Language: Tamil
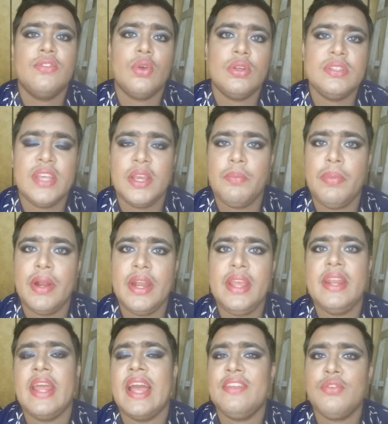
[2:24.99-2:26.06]
ஸோ செக்
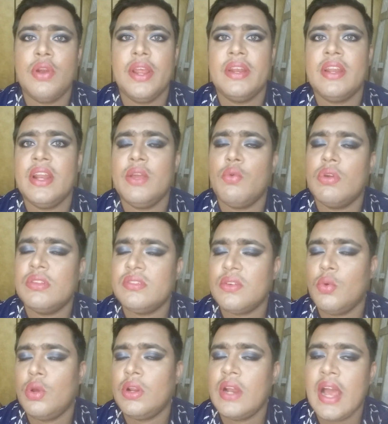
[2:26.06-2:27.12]
பண்ணி நேச்சுரல் லைட்டில் நீங்கள்
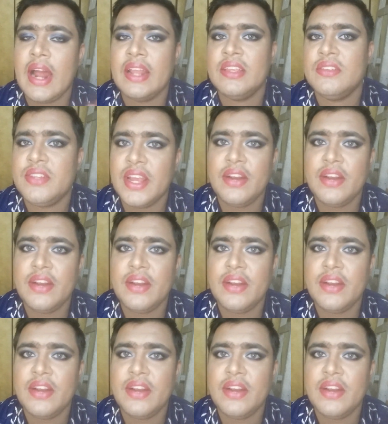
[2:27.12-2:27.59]
ஒரு நாலஞ்சு